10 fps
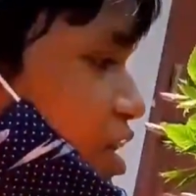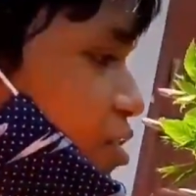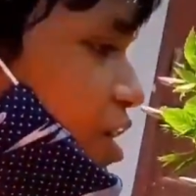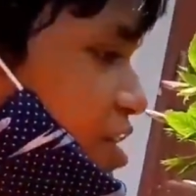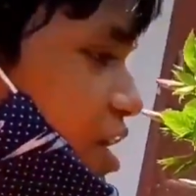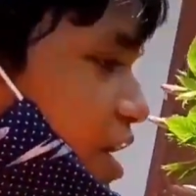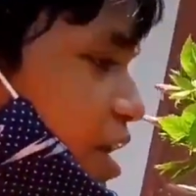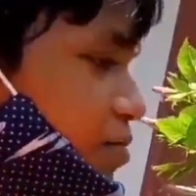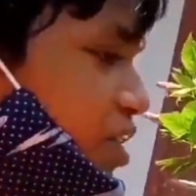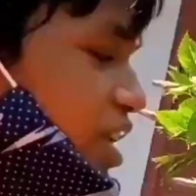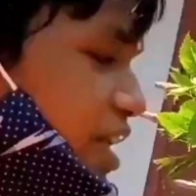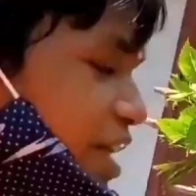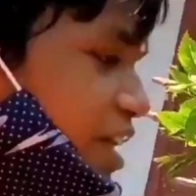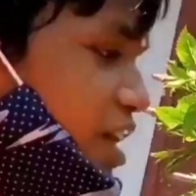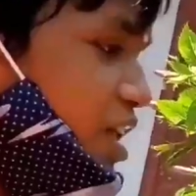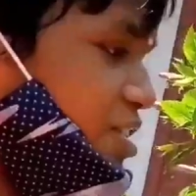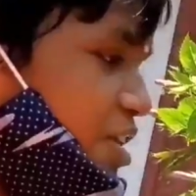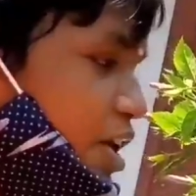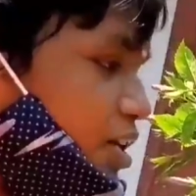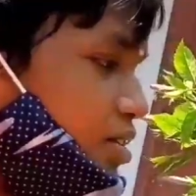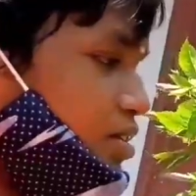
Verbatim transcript: இதனுடைய தாயகம் வந்து கிழக்கு ஆசியா